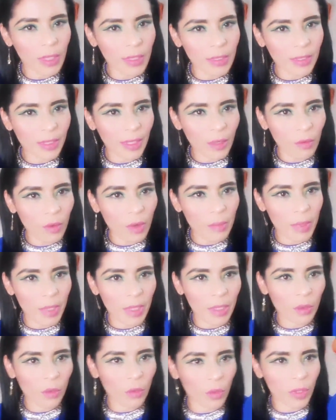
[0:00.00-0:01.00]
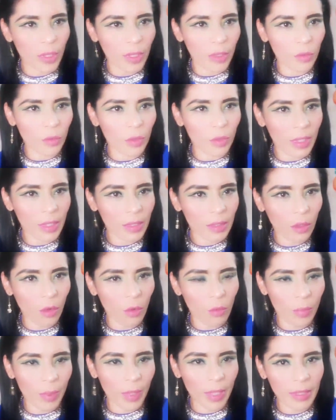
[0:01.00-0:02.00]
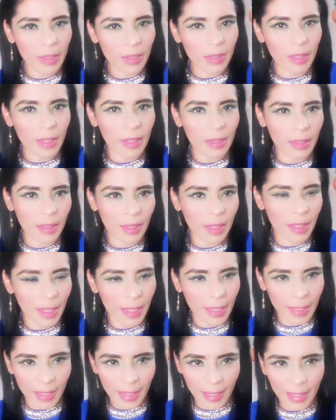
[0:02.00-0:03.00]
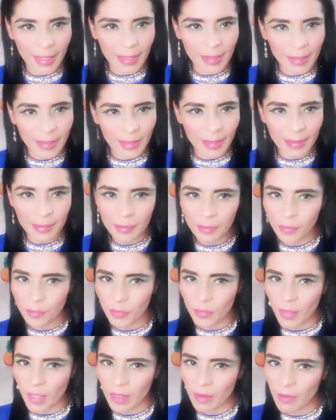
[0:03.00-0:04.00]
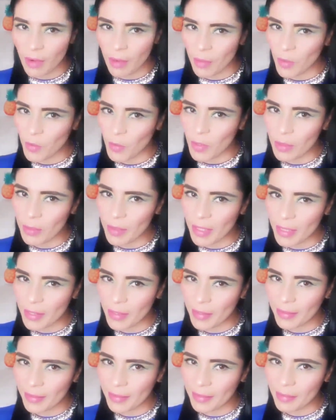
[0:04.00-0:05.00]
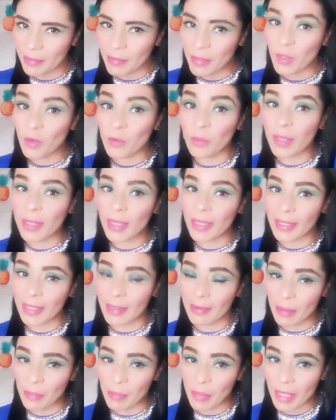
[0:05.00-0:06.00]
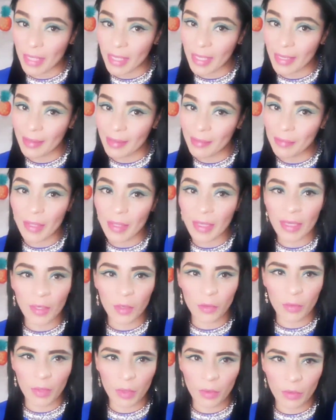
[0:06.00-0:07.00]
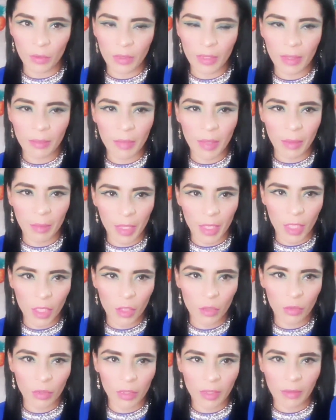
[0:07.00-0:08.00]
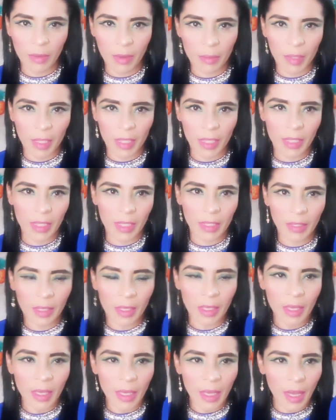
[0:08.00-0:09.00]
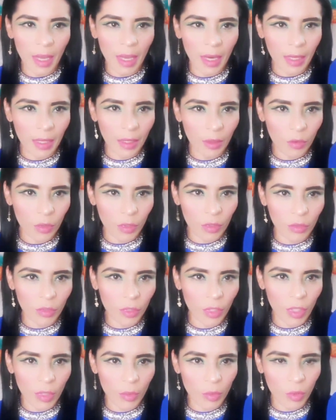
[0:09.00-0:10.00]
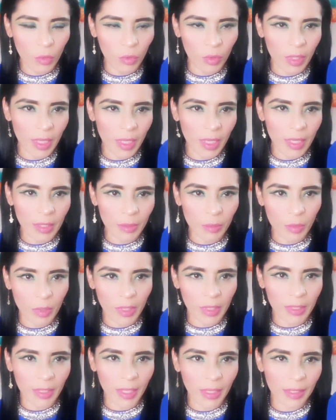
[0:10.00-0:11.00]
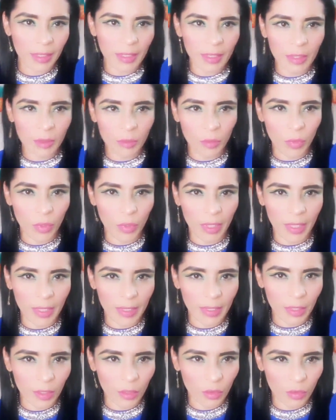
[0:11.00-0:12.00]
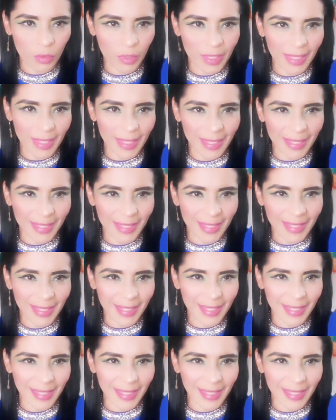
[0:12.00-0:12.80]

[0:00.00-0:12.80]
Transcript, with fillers: hoy les traigo el video de unas compras, así de que quédense y vamos con el video. Mi nombre es Isabel Peña. Para las que no me conocen, bienvenidos y bienvenidas a cada uno de ustedes. Buenos días, buenas tardes, buenas noches.